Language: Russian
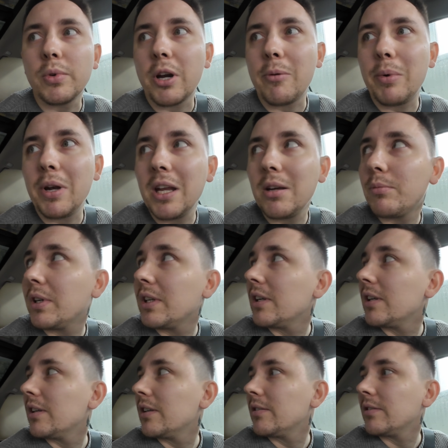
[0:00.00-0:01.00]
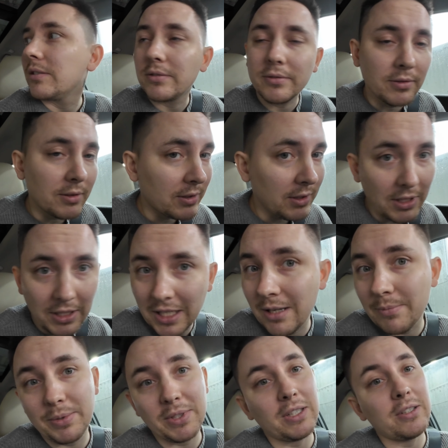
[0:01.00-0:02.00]
проблемы
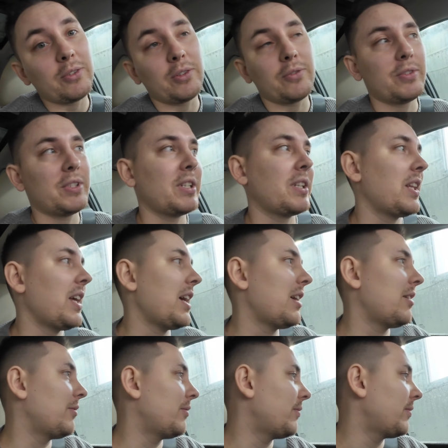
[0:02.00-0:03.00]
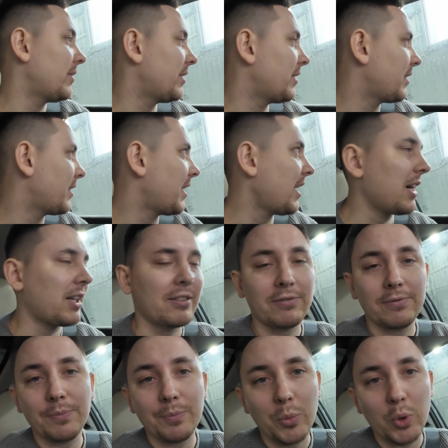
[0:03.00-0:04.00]
абсолютно всегда, как
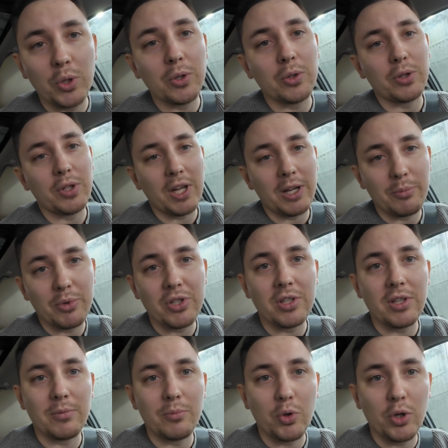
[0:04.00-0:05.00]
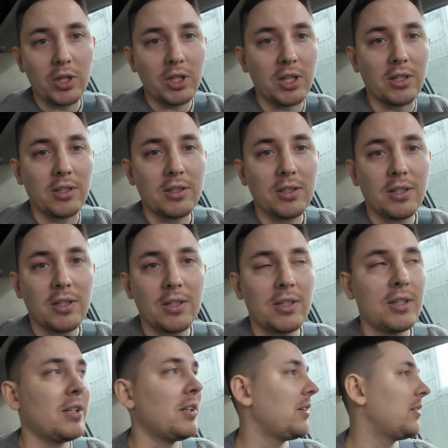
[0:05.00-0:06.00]
моют на обычной мойке,
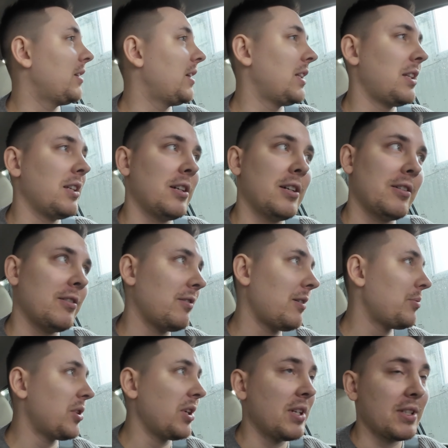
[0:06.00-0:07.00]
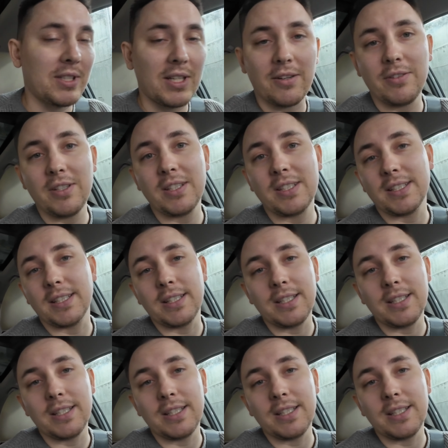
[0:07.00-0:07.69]
это вообще не сравнится